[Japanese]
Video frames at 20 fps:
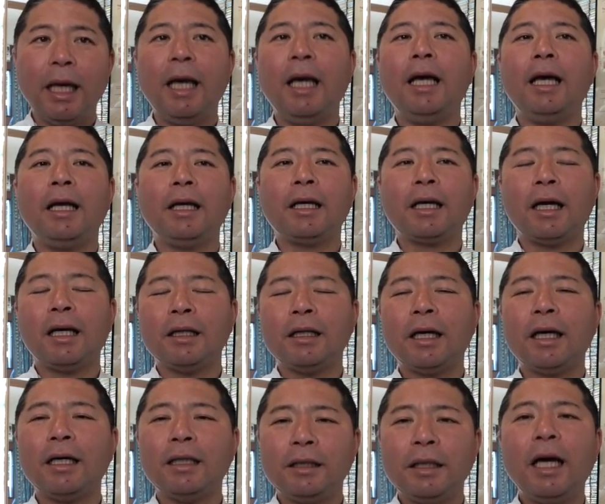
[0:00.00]
えー、
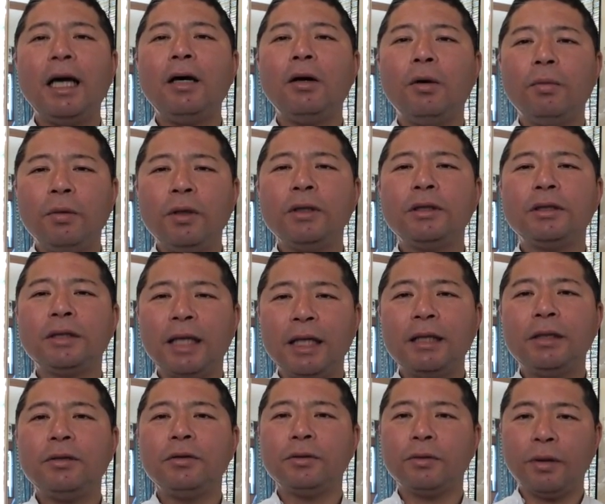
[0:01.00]
体が痛い、重い、つら
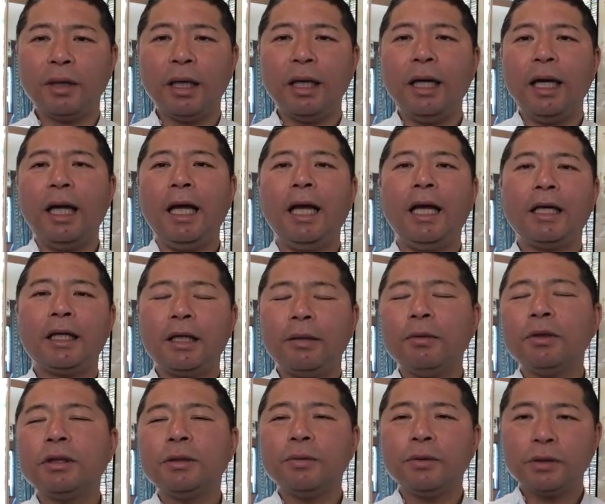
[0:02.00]
いっていうのは、え気
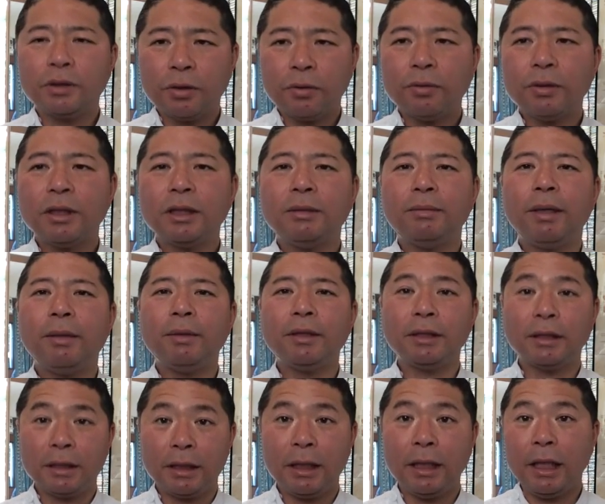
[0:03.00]
持ちも落ち込んでしまいま
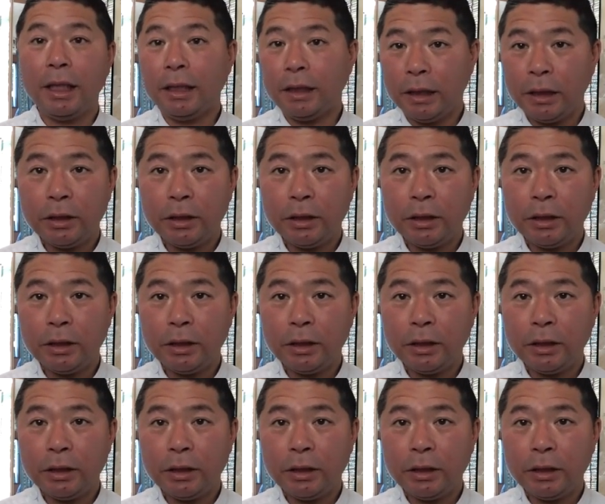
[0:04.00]
すし、